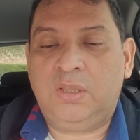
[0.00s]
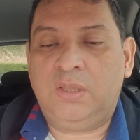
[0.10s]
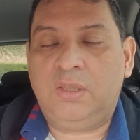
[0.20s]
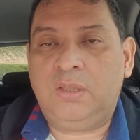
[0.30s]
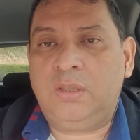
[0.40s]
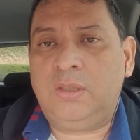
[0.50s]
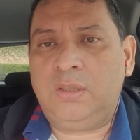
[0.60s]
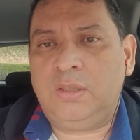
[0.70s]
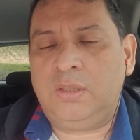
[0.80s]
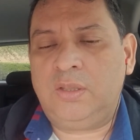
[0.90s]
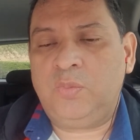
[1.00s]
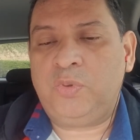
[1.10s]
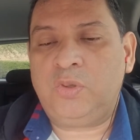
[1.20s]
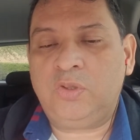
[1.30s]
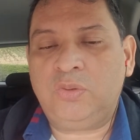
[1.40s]
Eh, por
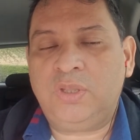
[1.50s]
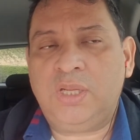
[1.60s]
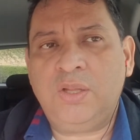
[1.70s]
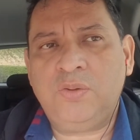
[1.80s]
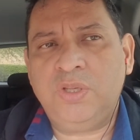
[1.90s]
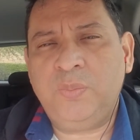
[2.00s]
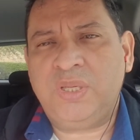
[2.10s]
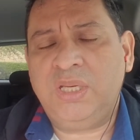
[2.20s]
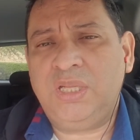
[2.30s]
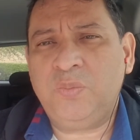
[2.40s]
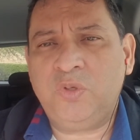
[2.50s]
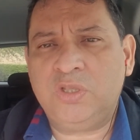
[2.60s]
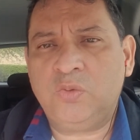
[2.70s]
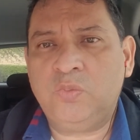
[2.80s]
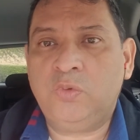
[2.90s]
el otro lado,
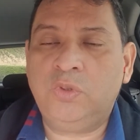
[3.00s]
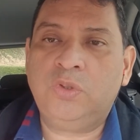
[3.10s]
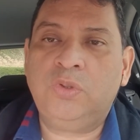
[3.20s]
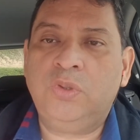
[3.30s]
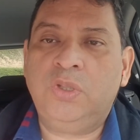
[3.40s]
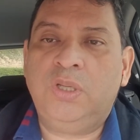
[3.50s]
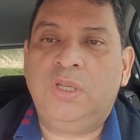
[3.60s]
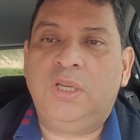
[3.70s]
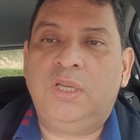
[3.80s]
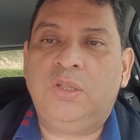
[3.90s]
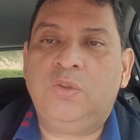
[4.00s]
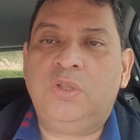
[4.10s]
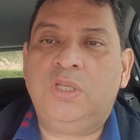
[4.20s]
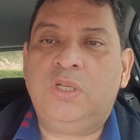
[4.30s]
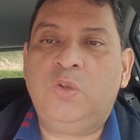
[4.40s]
imaginémonos un mundo en
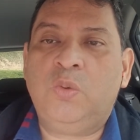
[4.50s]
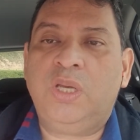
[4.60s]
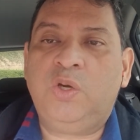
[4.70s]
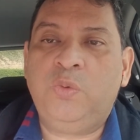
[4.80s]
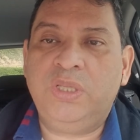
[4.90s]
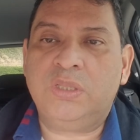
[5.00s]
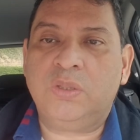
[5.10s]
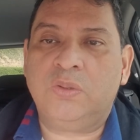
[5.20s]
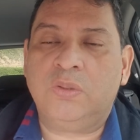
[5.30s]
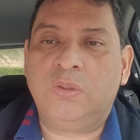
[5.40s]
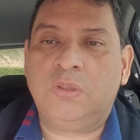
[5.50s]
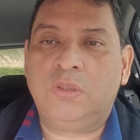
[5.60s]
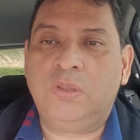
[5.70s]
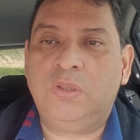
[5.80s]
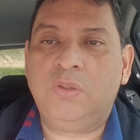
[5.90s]
donde no hay juicio,
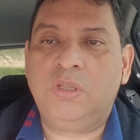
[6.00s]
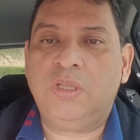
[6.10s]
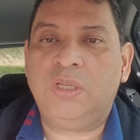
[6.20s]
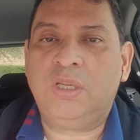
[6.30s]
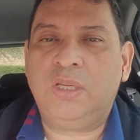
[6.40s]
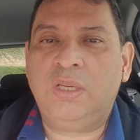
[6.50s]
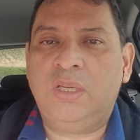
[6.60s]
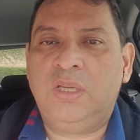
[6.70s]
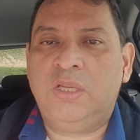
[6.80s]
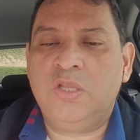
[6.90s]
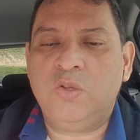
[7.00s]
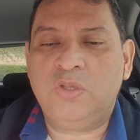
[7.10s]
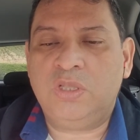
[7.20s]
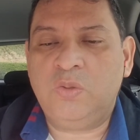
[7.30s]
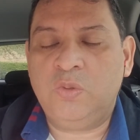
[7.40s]
donde no
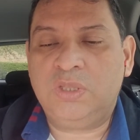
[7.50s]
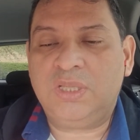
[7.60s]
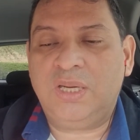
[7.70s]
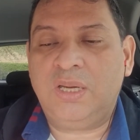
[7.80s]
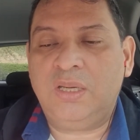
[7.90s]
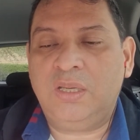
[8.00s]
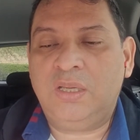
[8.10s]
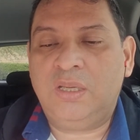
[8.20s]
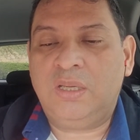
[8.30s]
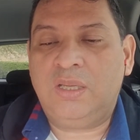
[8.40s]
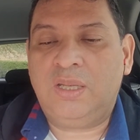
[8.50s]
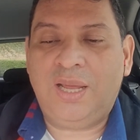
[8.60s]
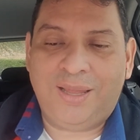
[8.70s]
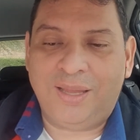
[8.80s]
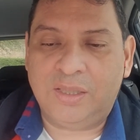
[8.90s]
se juzga
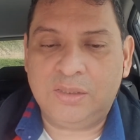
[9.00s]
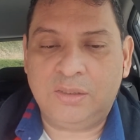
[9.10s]
nada.